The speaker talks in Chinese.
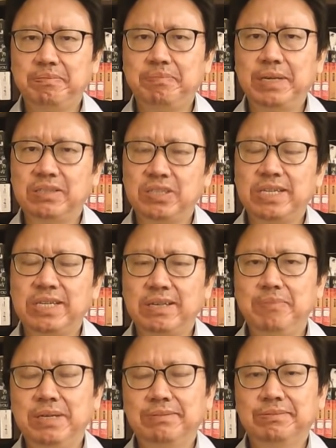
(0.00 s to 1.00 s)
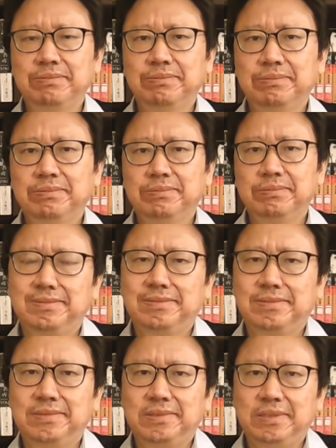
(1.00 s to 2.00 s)
北朝鲜人
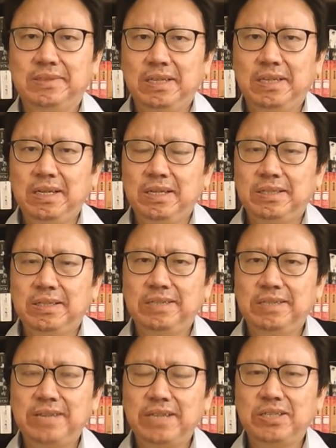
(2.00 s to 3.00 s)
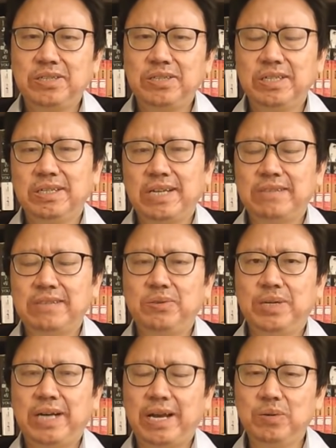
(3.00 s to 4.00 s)
民。”第三个消息来
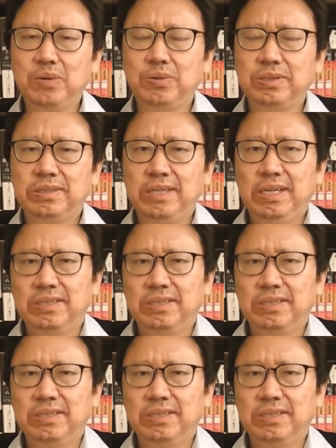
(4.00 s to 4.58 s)
自于韩国。